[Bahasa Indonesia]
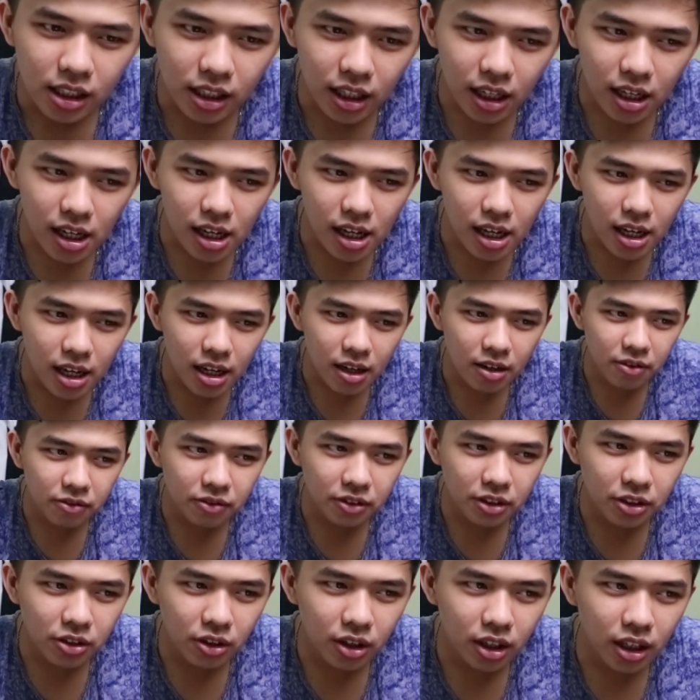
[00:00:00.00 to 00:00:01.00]
Ya,
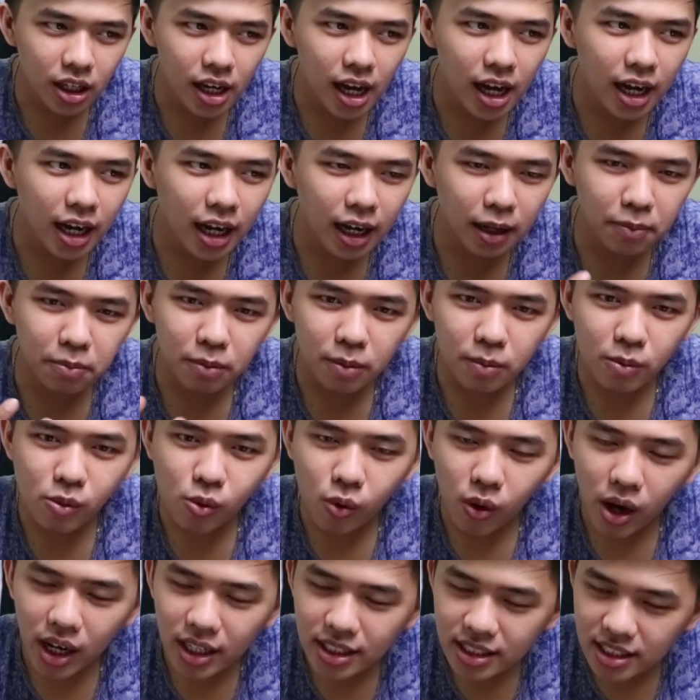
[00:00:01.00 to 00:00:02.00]
video ini akan
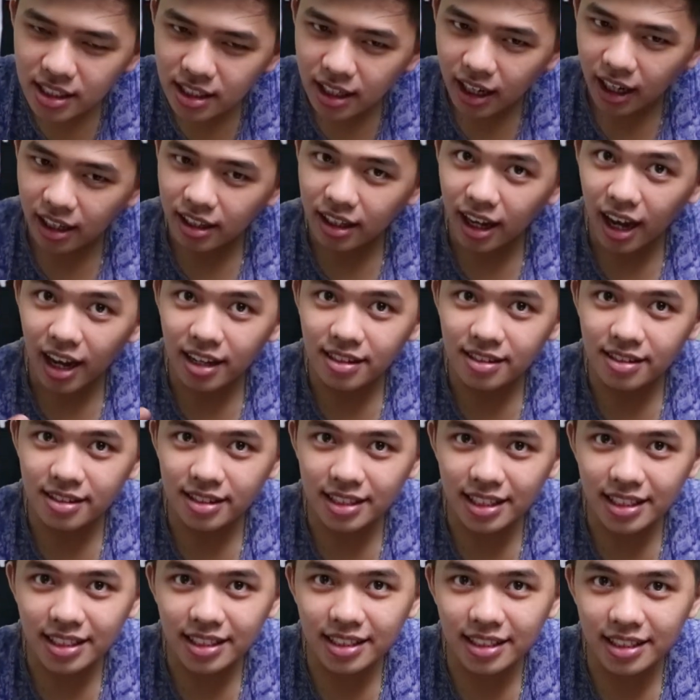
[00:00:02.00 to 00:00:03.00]
memuaskan
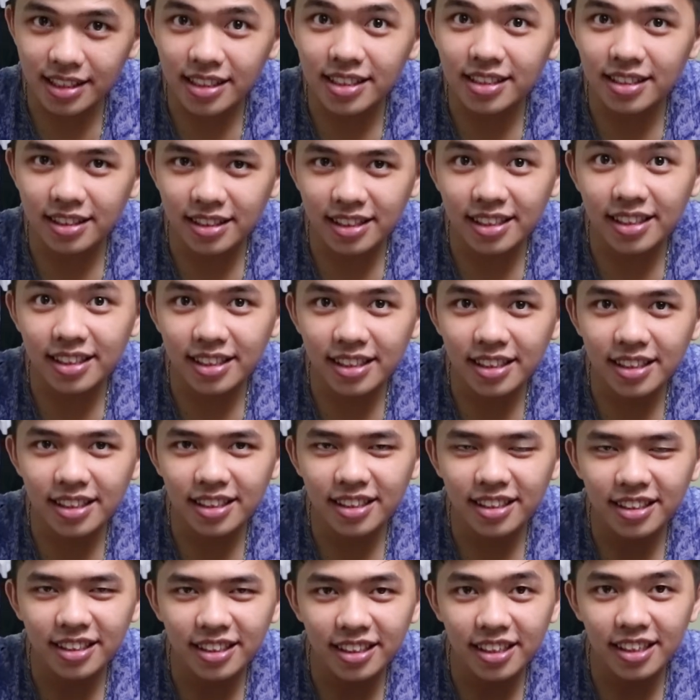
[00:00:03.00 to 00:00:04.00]
hasrat kita
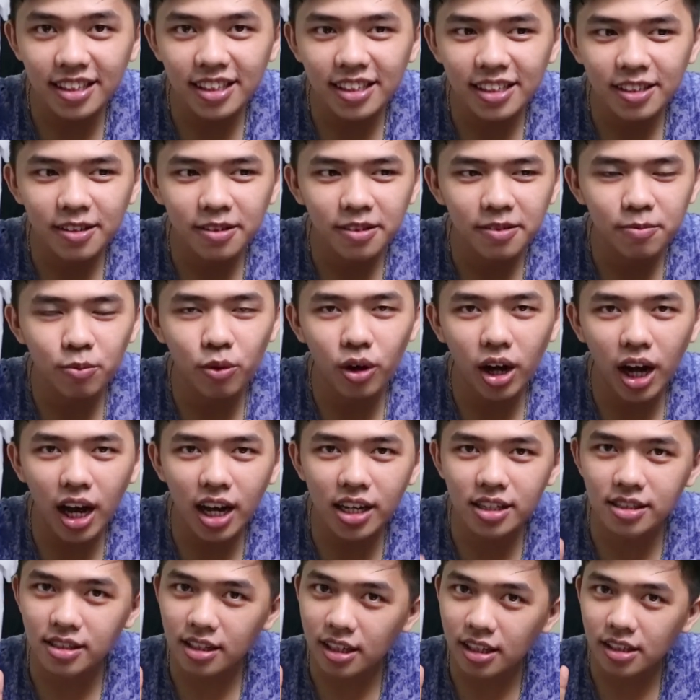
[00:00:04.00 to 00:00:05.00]
ya. Bukan
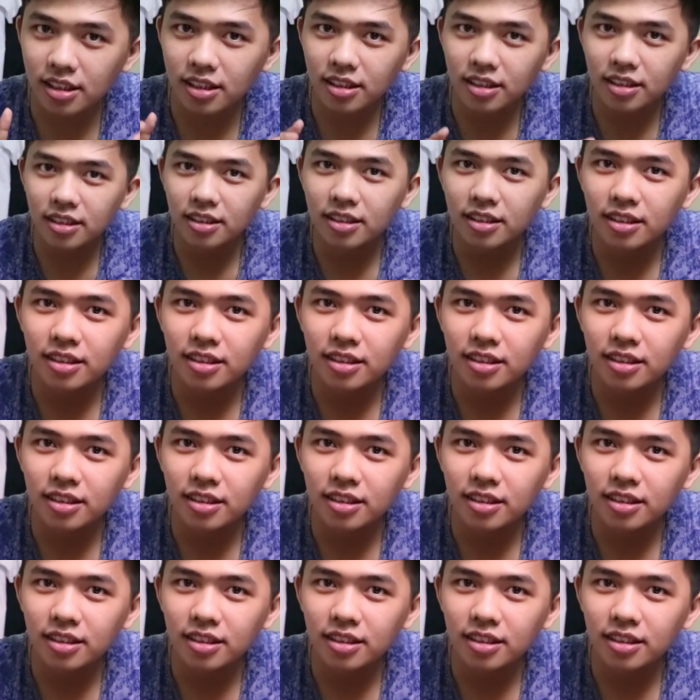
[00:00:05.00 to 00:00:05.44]
hasrat